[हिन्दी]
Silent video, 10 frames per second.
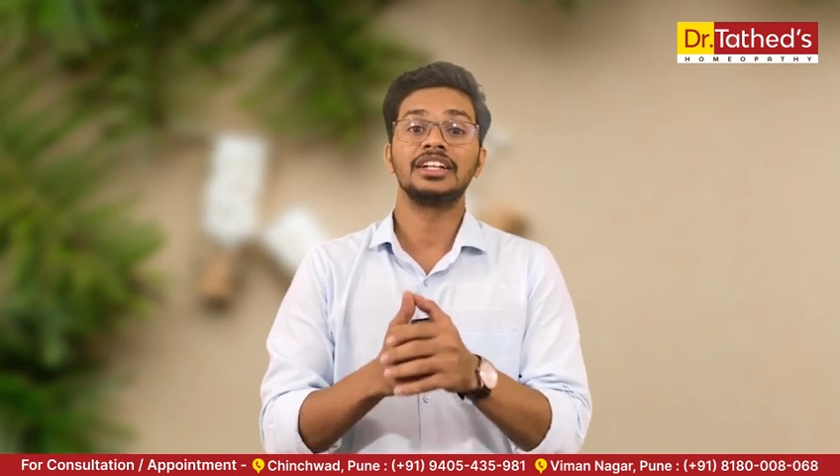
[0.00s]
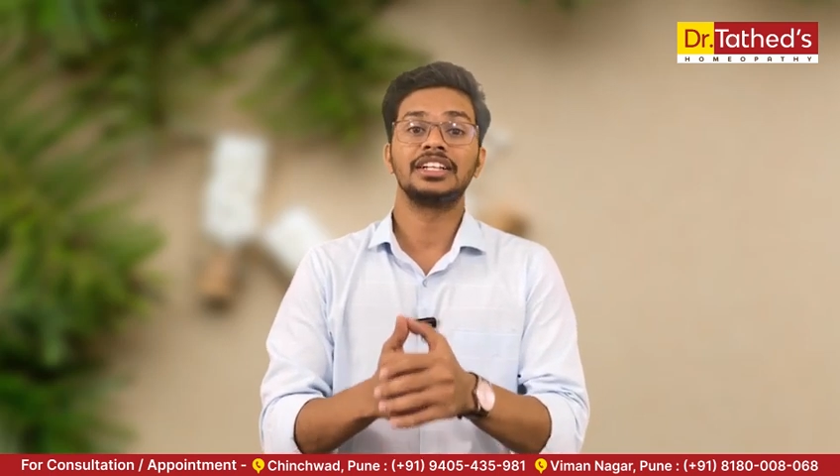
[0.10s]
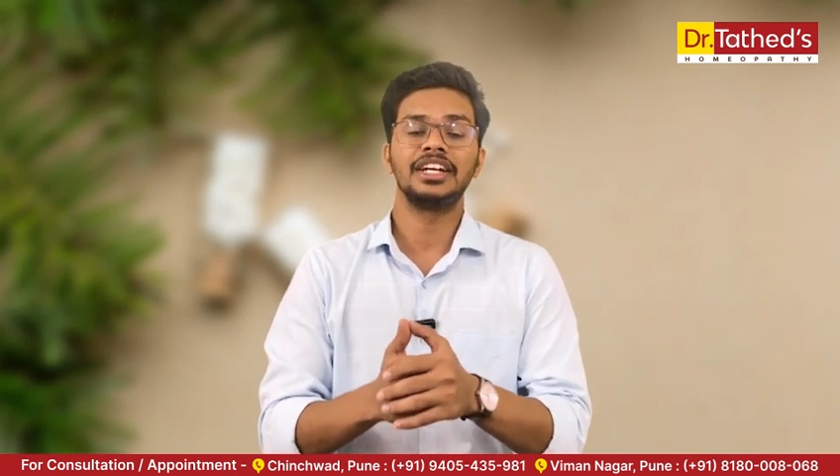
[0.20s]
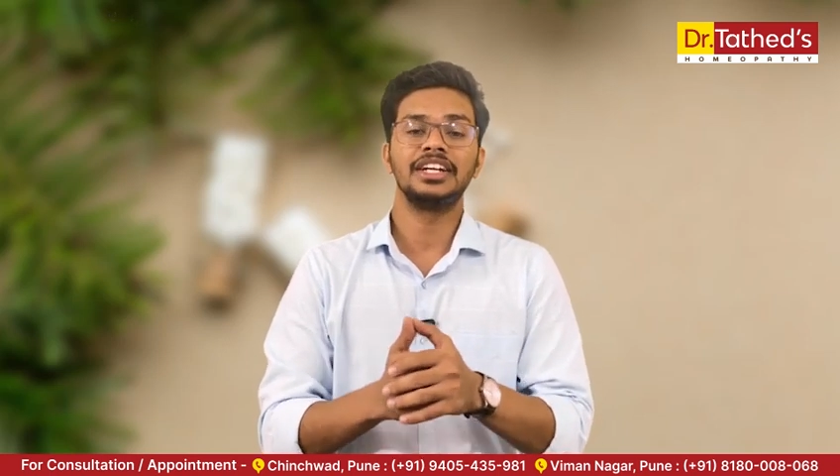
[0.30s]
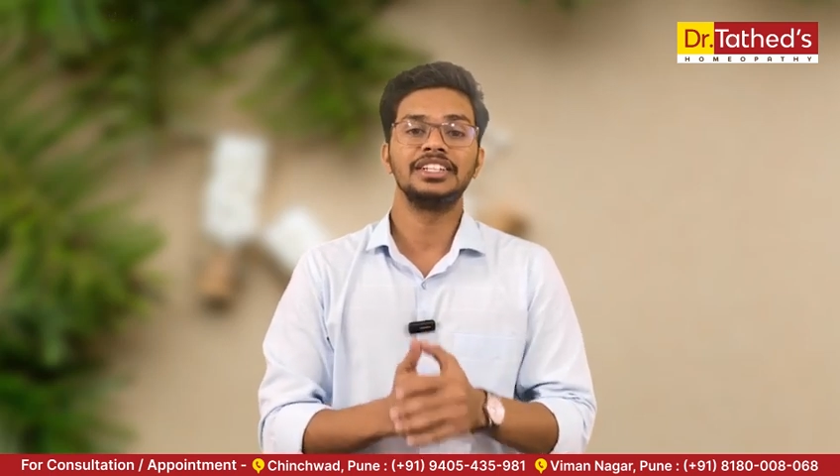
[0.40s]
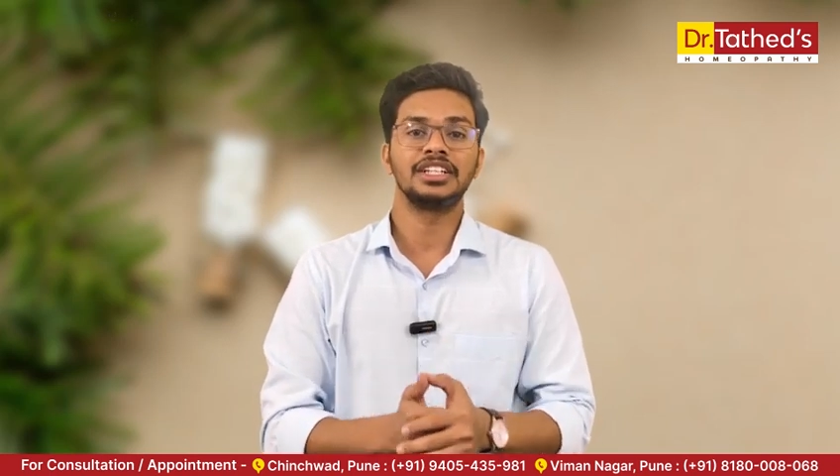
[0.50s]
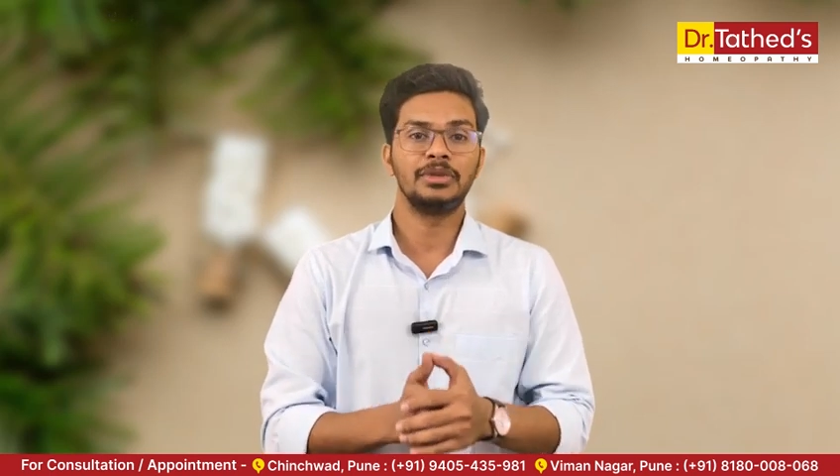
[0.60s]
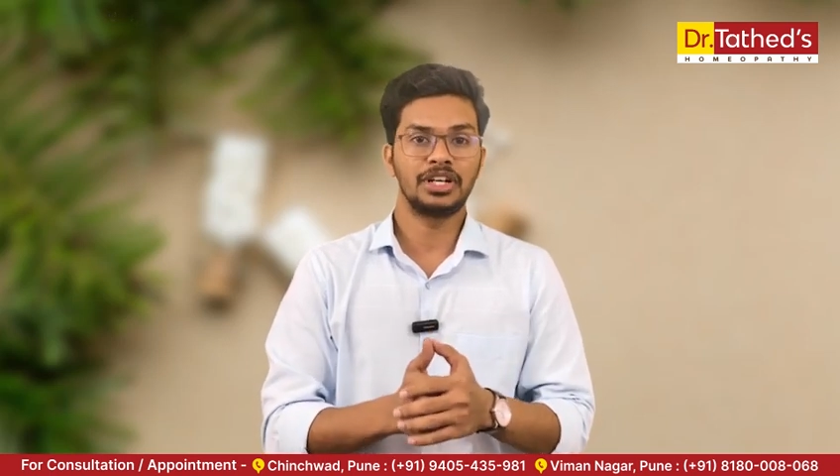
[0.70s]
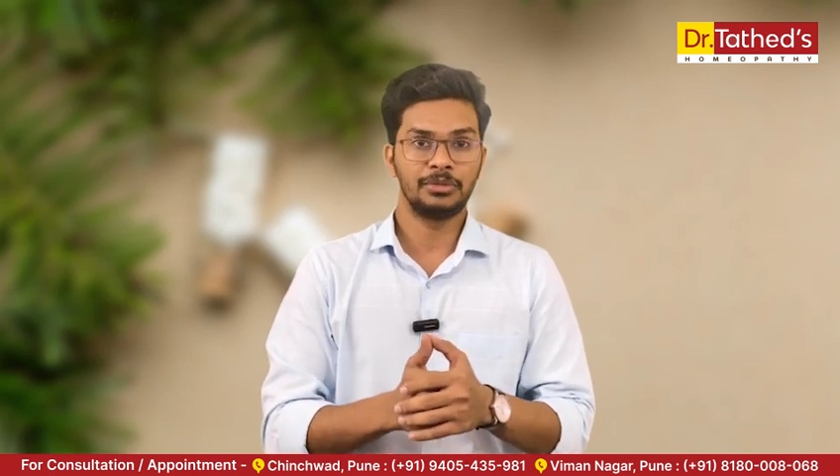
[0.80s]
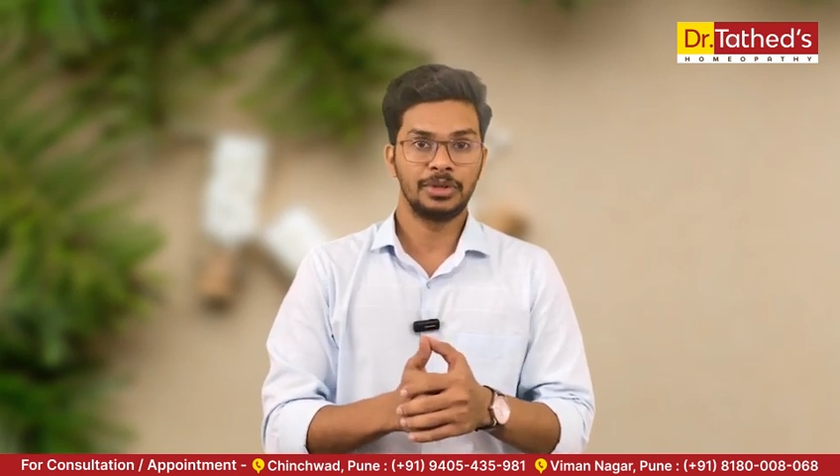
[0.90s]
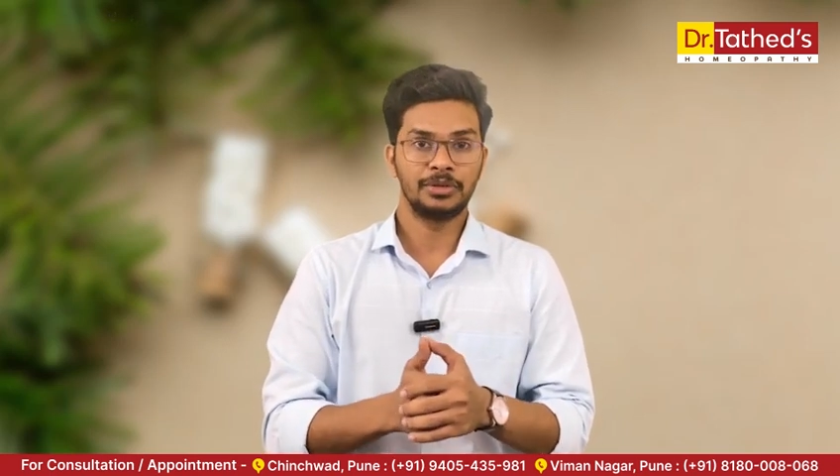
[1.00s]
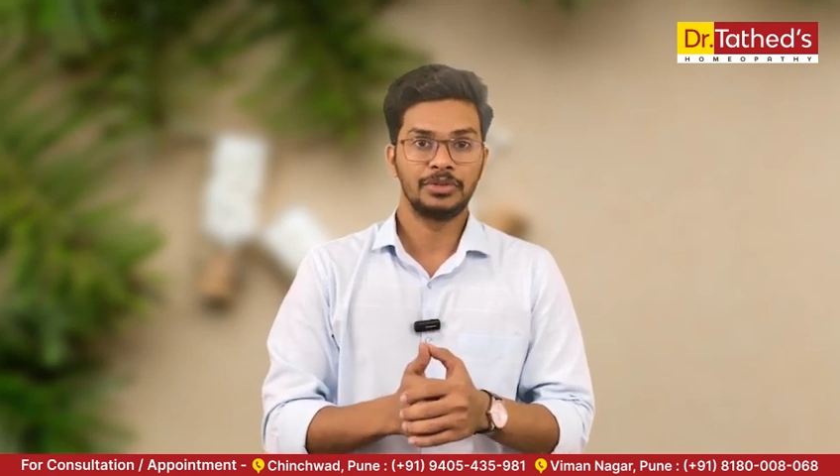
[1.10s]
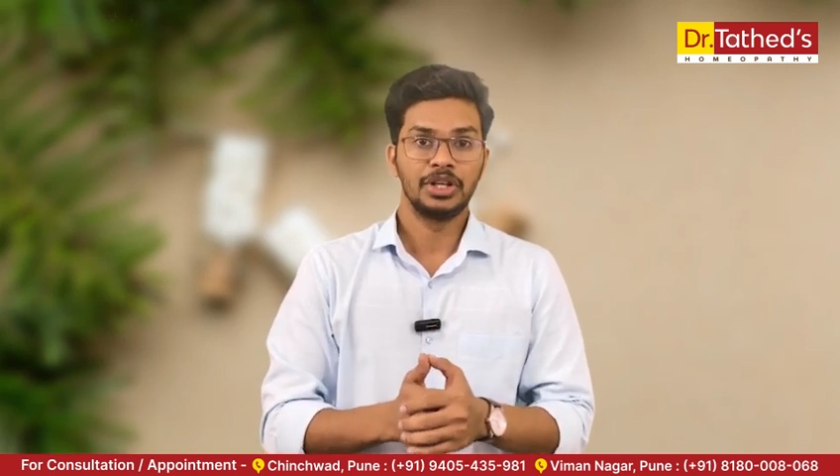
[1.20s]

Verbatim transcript: अर्थराइटिस के बारे में